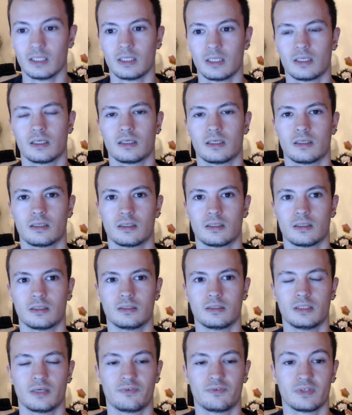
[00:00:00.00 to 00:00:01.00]
euh,
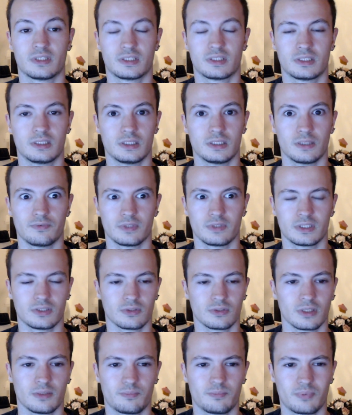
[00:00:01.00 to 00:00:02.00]
il y avait qui, il y avait
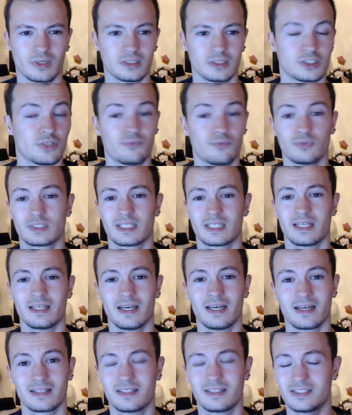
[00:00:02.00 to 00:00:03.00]
en avait plein. J'ai vu
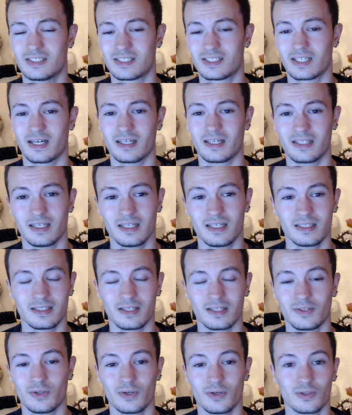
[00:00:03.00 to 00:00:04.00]
Skyheart et Jiraya
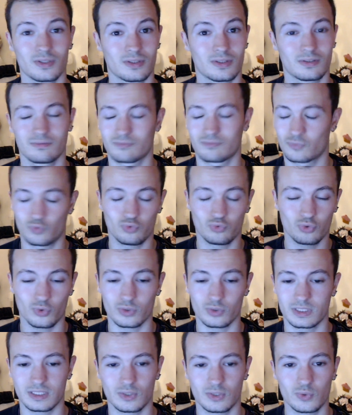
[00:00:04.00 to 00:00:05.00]
d'ailleurs, toujours
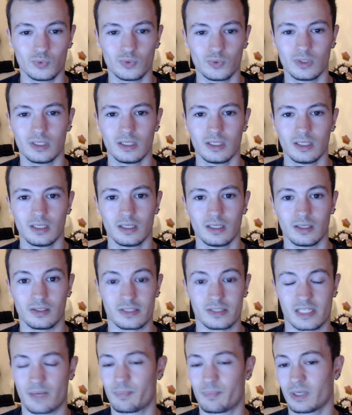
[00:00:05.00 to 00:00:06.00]
aussi cool. Euh,
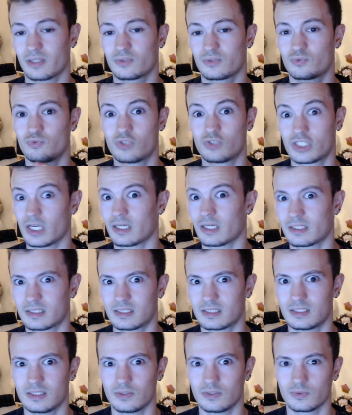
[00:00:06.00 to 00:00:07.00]
j'ai aperçu
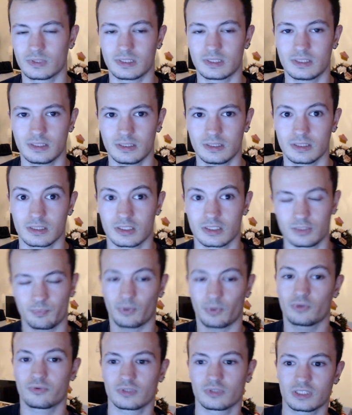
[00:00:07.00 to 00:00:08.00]
Shelksi aussi, qui j'ai pas
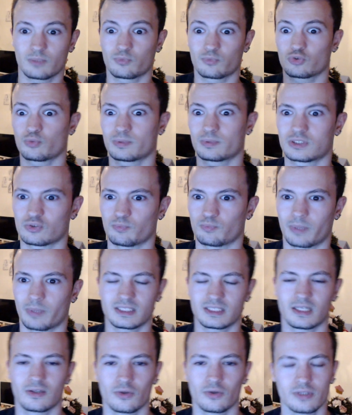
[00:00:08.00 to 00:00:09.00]
eu le temps de dire bonjour parce qu'ils sont
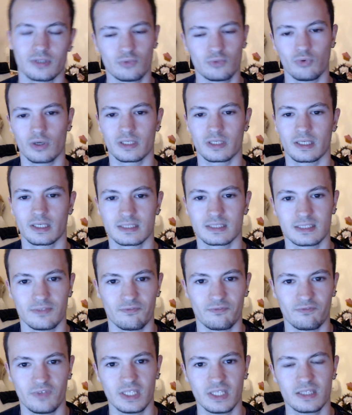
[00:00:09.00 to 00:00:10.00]
partis avec leur network assez
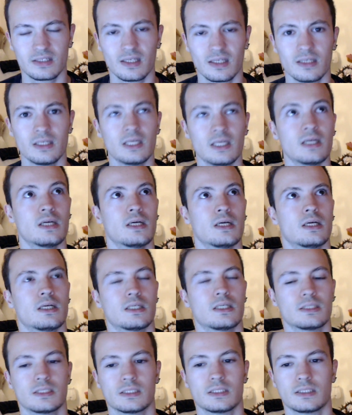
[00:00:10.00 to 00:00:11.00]
vite.
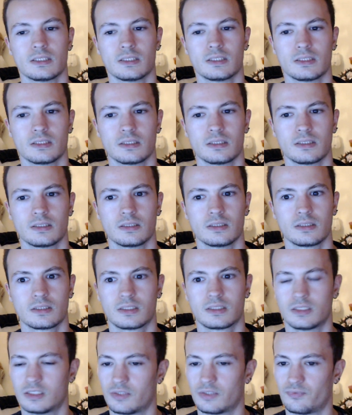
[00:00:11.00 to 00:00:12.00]

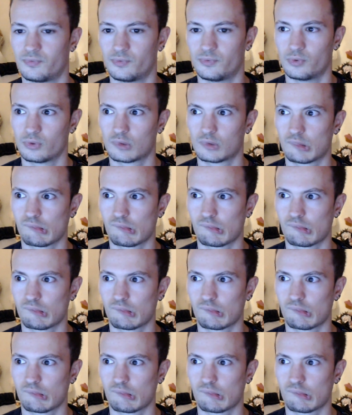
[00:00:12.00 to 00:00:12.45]
qui j'ai vu d'autres